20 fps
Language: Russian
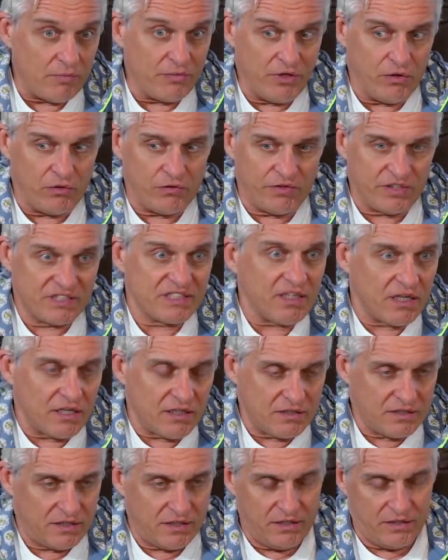ко мне, он в
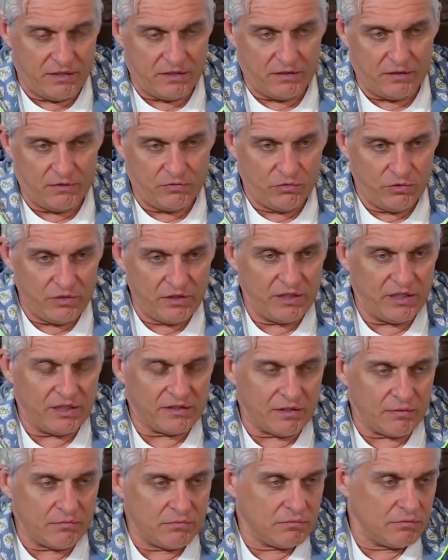ресторан заехал. Ну
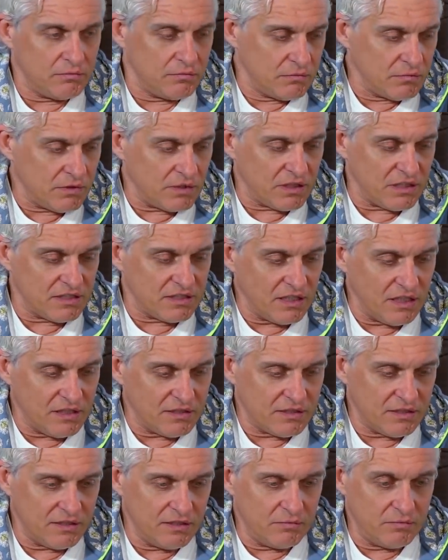и я там
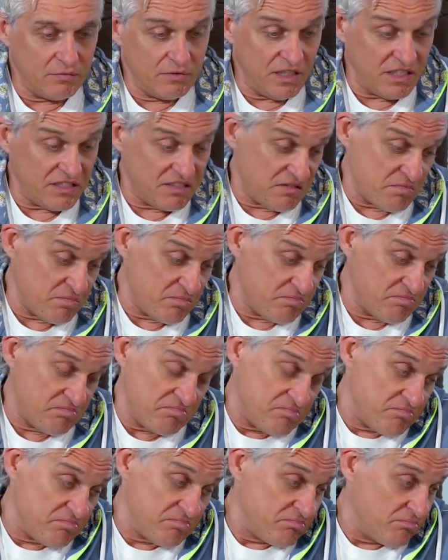оказался, и я с ним
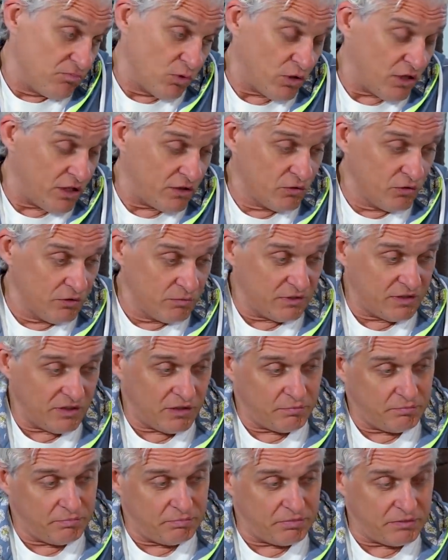буханул,
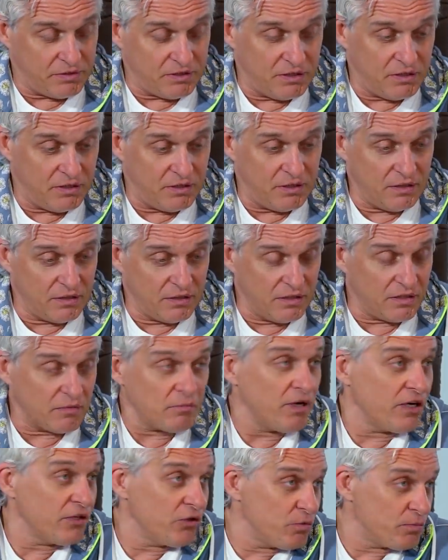мы так про
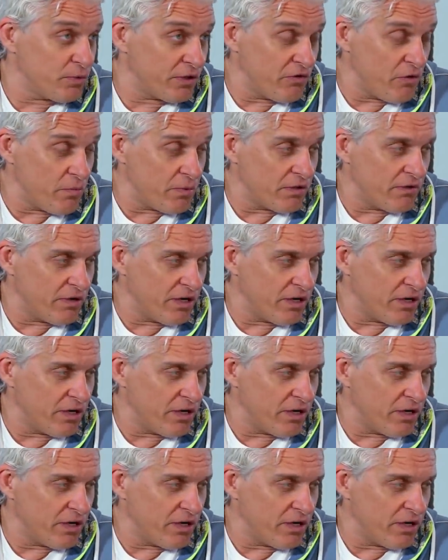Германию про его